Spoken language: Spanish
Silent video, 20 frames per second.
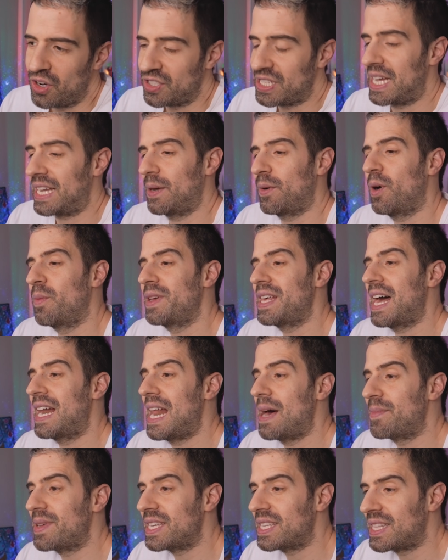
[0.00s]
O sea, que vos midas la
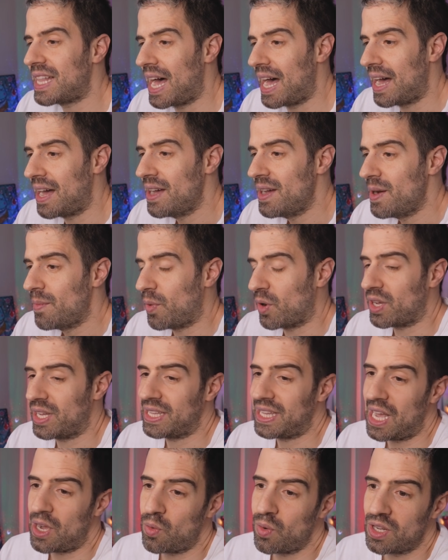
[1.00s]
amistad porque
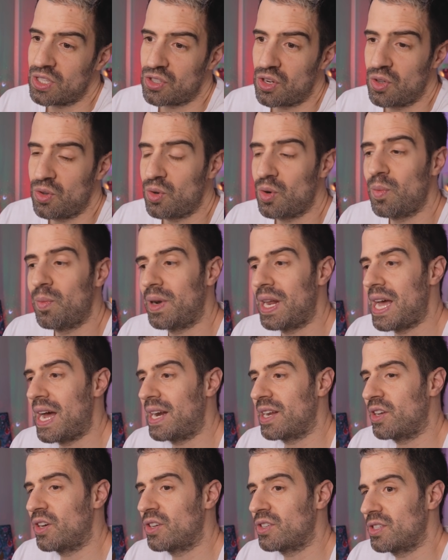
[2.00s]
te acuerdas o de un
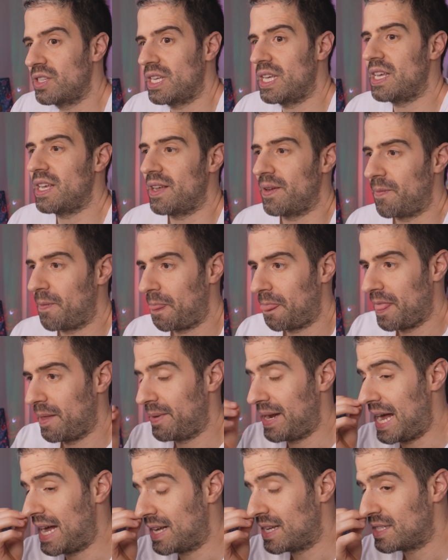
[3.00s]
cumpleaños y,
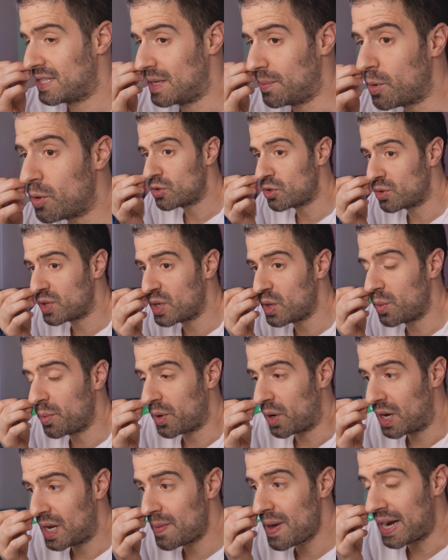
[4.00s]
mira, si Musu tiene un
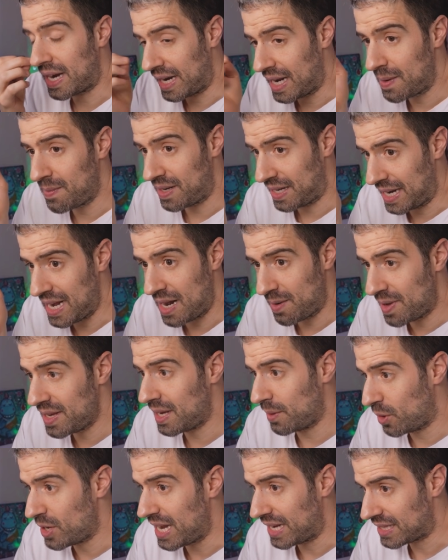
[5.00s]
problema, créanme que
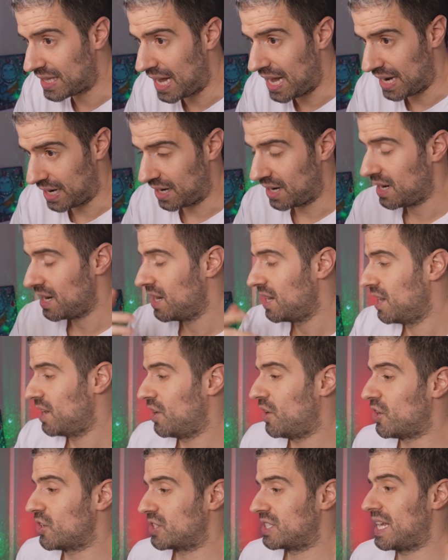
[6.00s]
voy a estar.
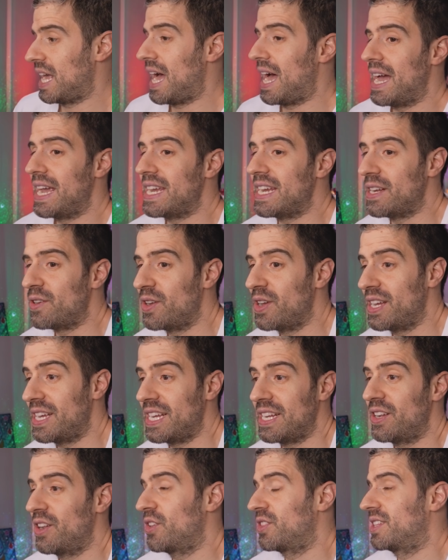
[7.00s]
O sea, y,
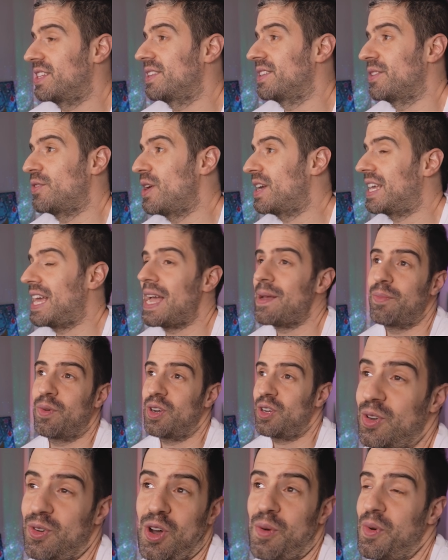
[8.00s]
no, no, es que hay,
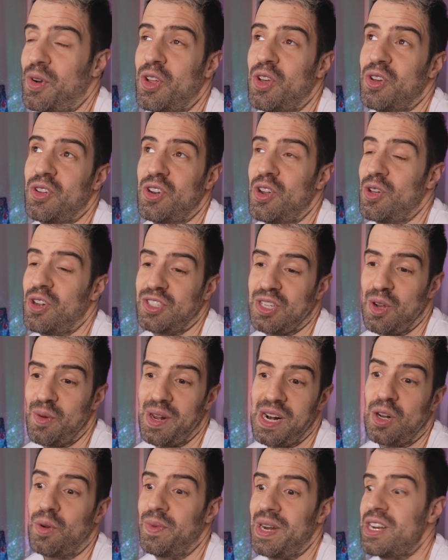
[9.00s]
como no, no lo salgo
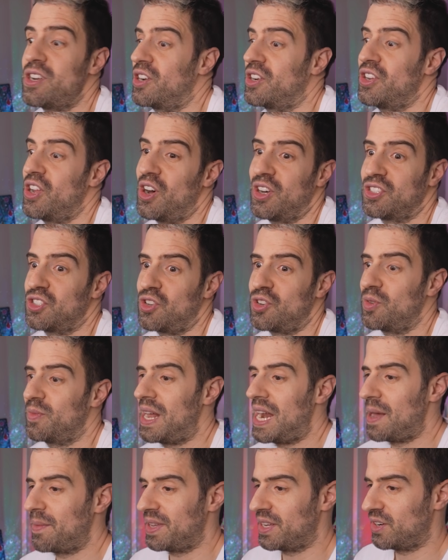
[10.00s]
para el cumpleaños, no, soy un
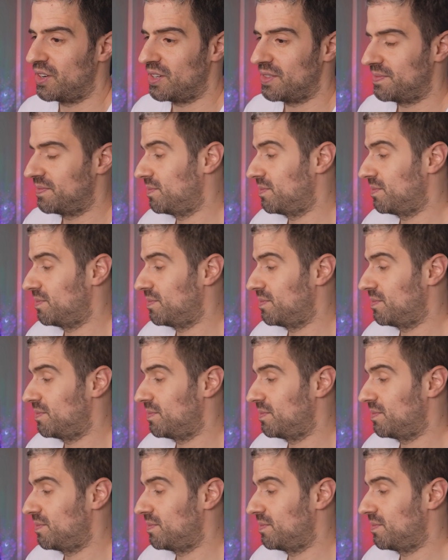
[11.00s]
mal amigo.